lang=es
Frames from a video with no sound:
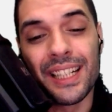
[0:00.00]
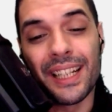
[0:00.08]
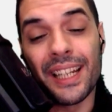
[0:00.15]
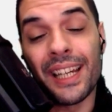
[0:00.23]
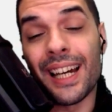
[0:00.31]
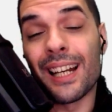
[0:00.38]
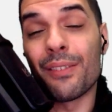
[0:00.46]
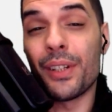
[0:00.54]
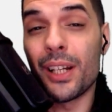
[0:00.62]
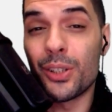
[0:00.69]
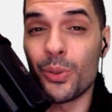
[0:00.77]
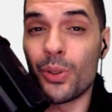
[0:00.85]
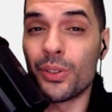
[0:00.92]
que al final
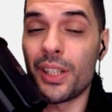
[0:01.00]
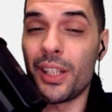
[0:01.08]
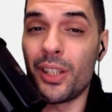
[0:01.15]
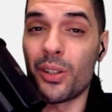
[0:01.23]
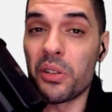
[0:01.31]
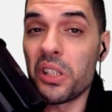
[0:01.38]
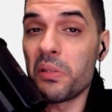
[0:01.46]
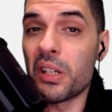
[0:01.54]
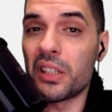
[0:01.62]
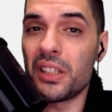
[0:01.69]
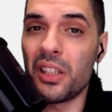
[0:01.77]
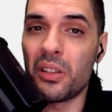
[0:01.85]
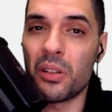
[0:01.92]
es un contenido
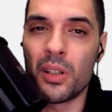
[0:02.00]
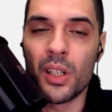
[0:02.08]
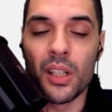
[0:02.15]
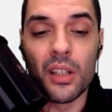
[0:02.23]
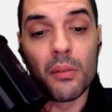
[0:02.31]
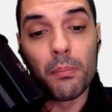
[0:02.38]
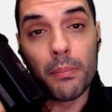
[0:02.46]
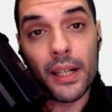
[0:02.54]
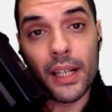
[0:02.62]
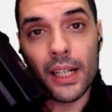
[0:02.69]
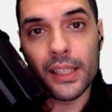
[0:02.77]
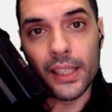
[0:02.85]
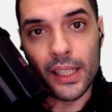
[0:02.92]
divertido
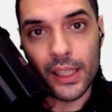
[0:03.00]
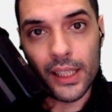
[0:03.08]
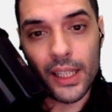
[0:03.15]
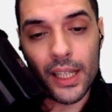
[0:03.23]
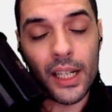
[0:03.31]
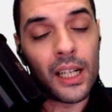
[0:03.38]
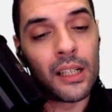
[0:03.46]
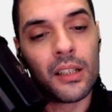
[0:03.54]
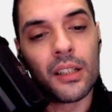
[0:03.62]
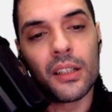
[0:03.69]
para quien quiera,